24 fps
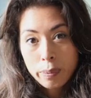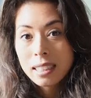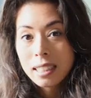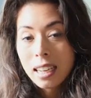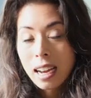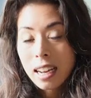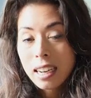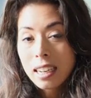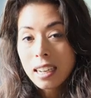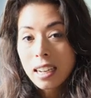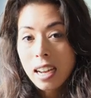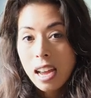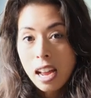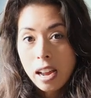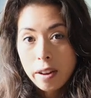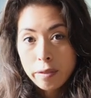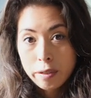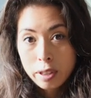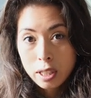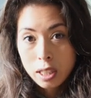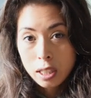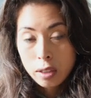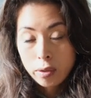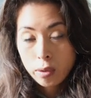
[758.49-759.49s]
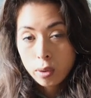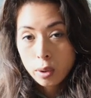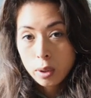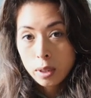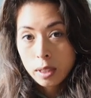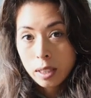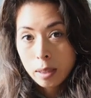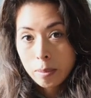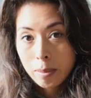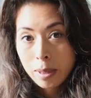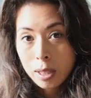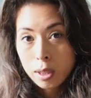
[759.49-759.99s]
die andere Hälfte des
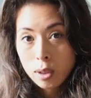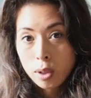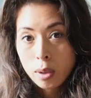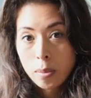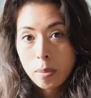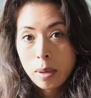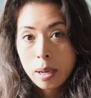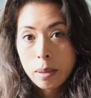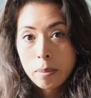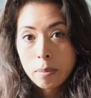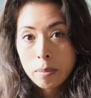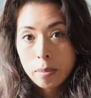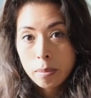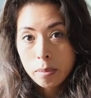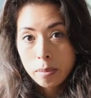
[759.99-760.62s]
Wohnzimmers nochmal